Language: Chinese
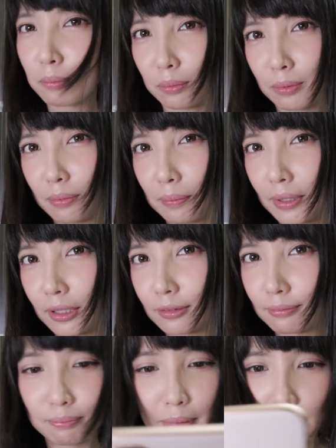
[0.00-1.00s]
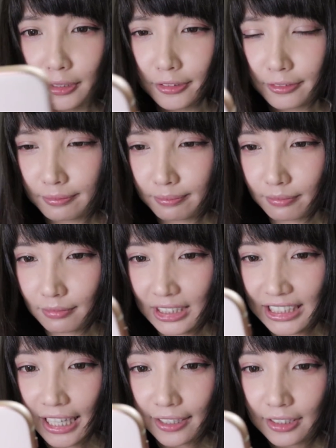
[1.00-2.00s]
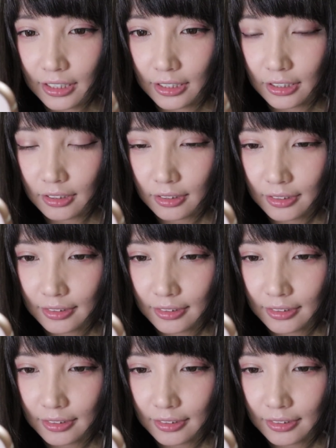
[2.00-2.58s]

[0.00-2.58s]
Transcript: 不不不不不，三颗。